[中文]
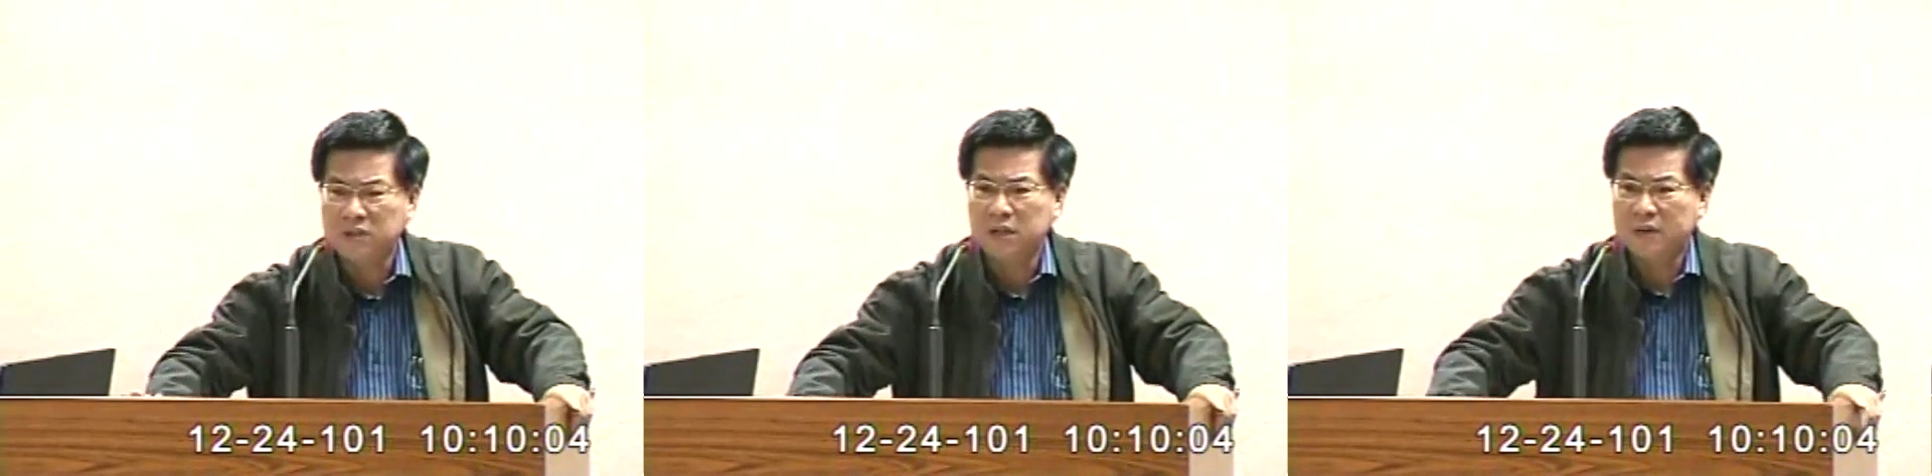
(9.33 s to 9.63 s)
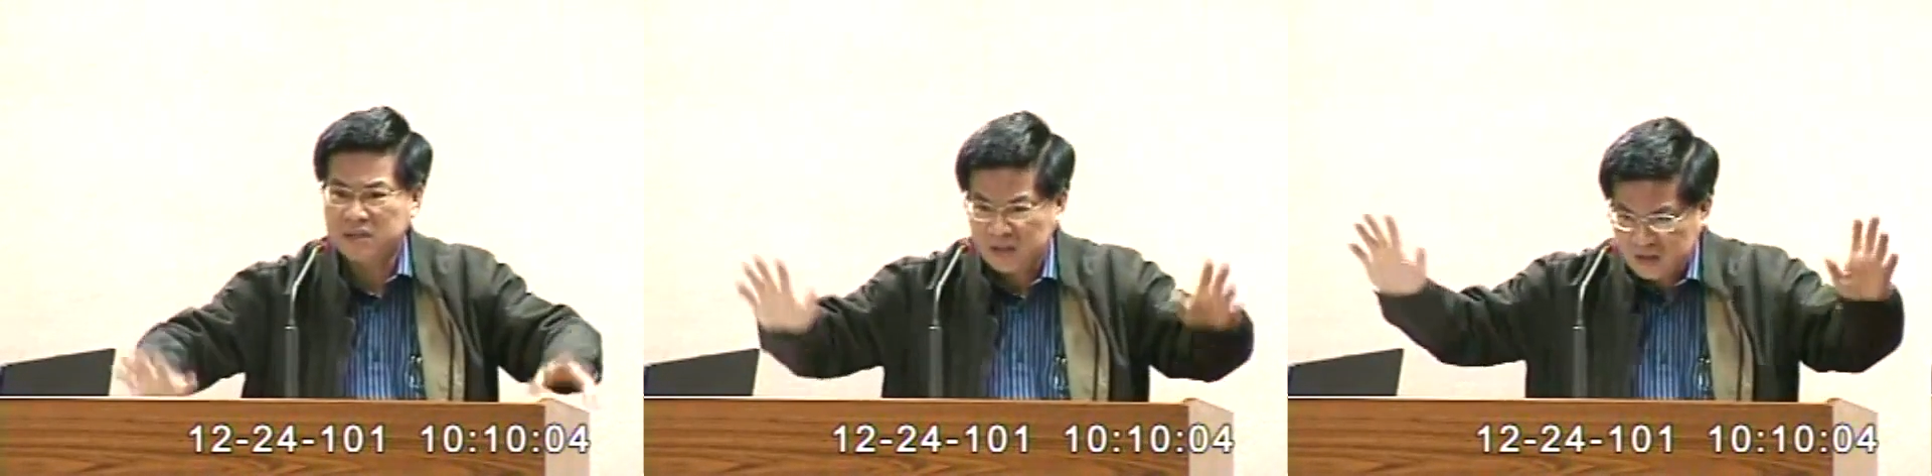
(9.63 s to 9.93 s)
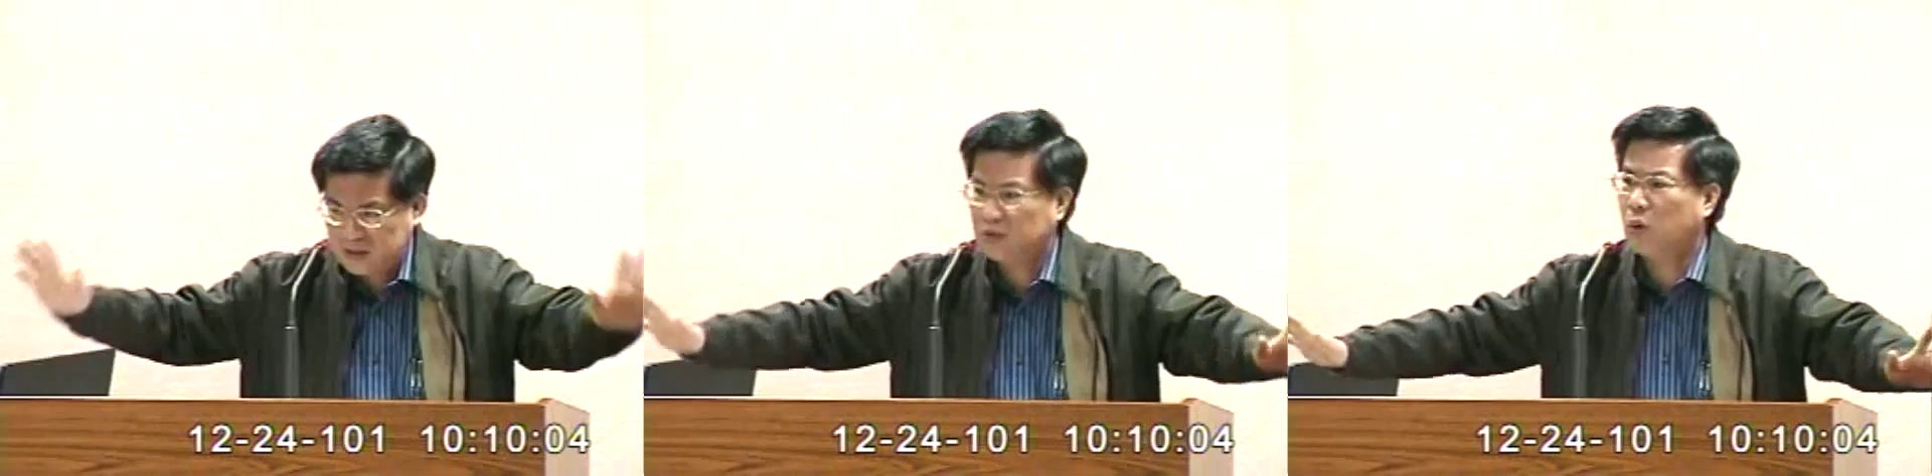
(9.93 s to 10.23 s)
公听会
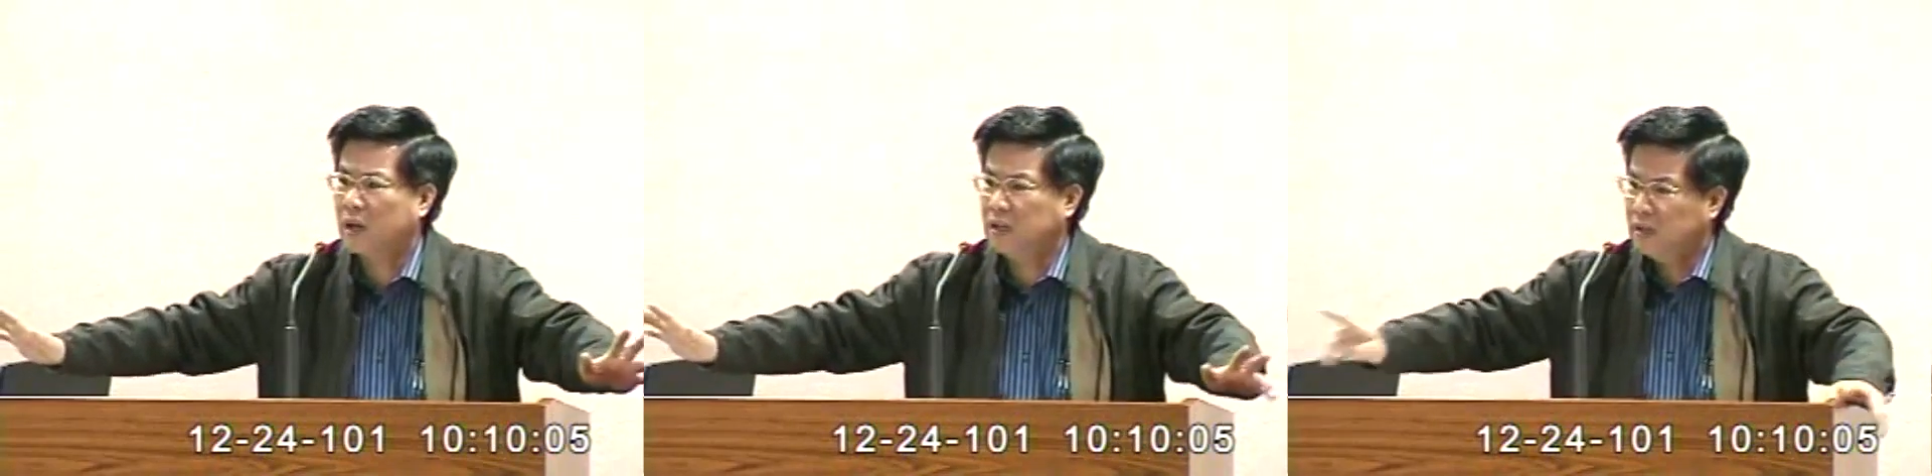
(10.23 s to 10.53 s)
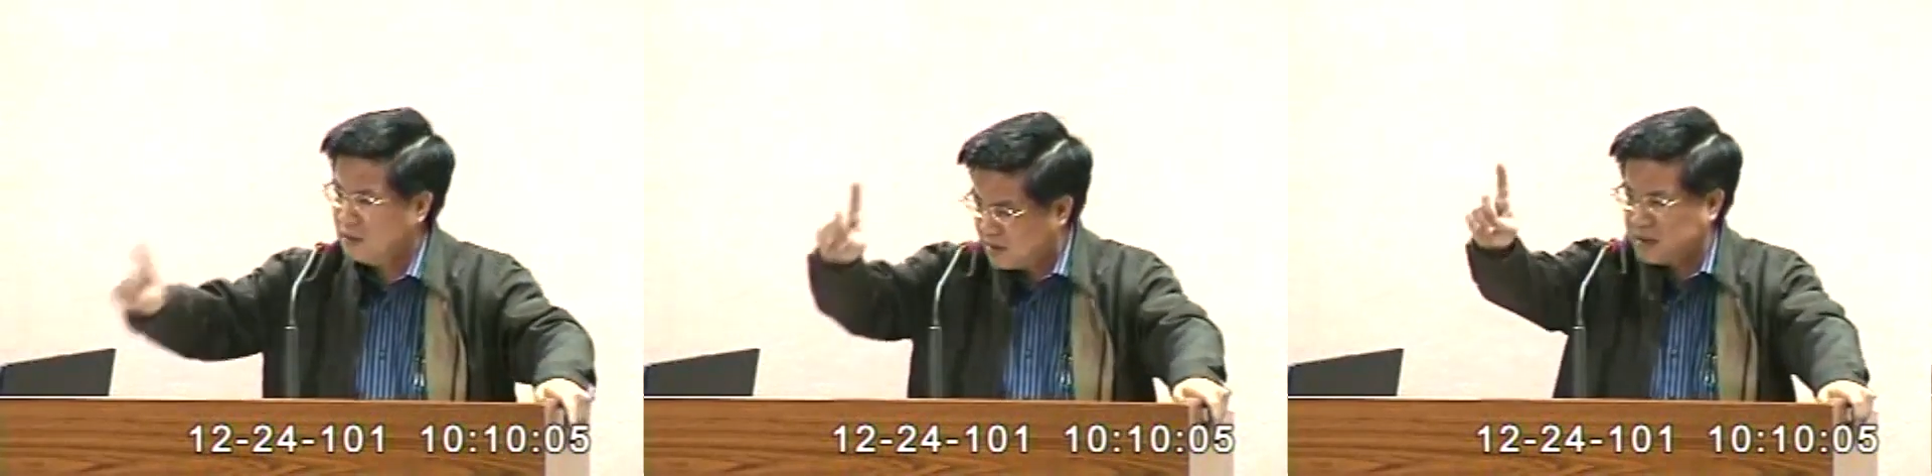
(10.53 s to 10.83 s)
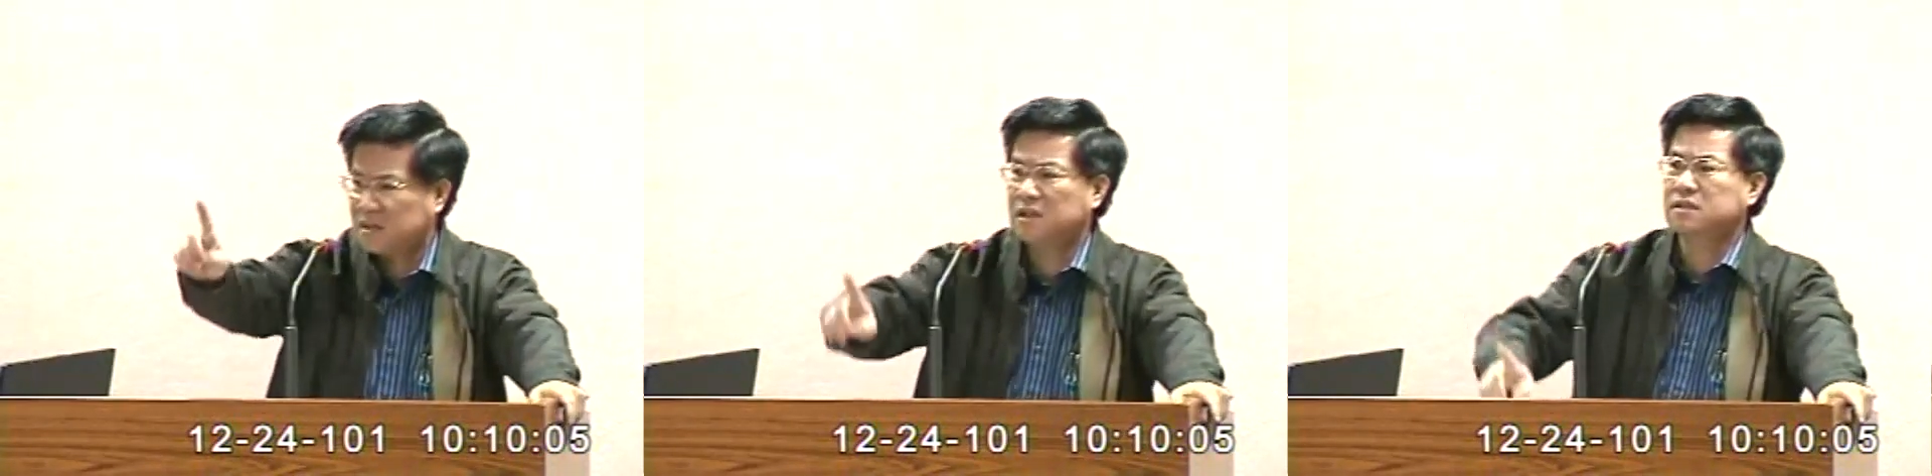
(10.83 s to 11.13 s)
集思广益
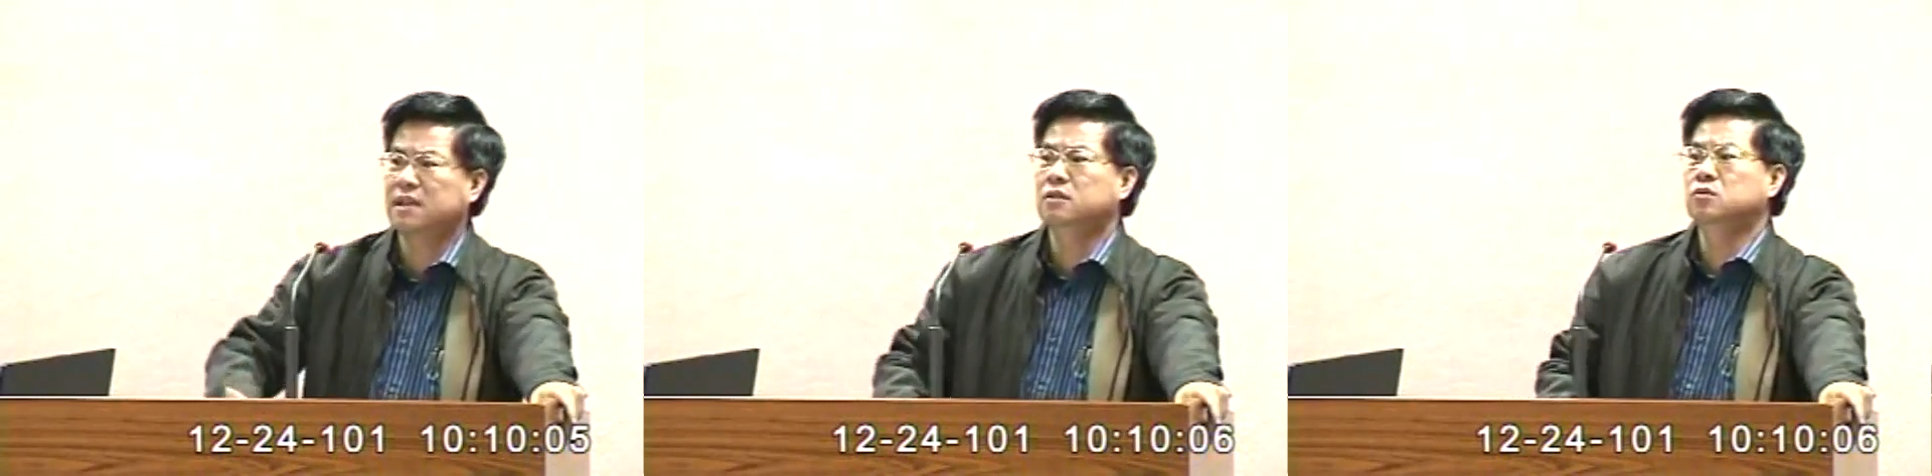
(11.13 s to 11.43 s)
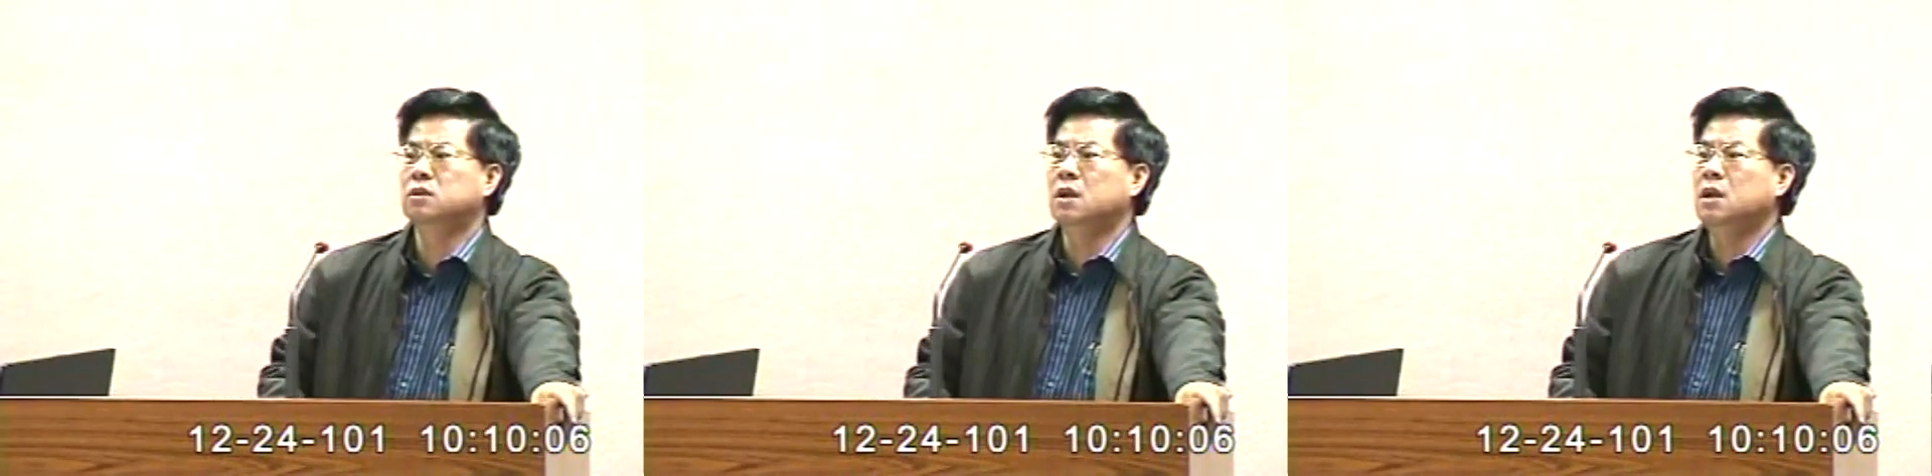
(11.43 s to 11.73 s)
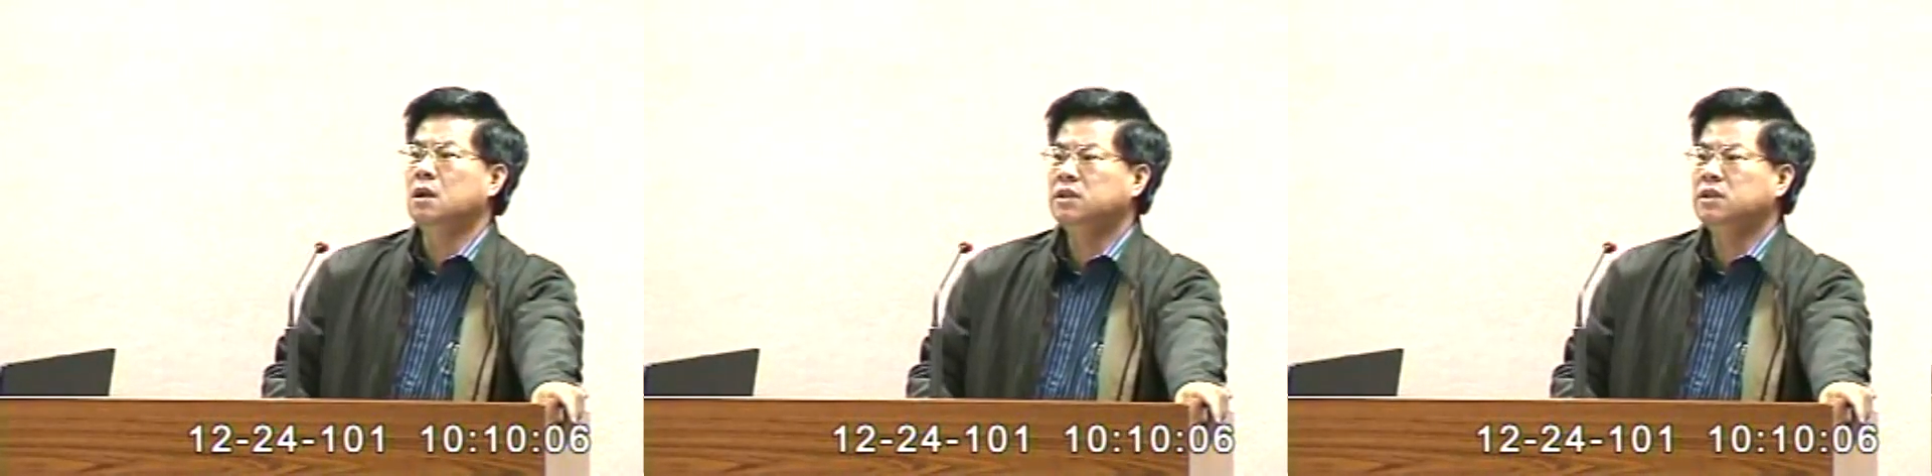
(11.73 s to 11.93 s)
产生的成果。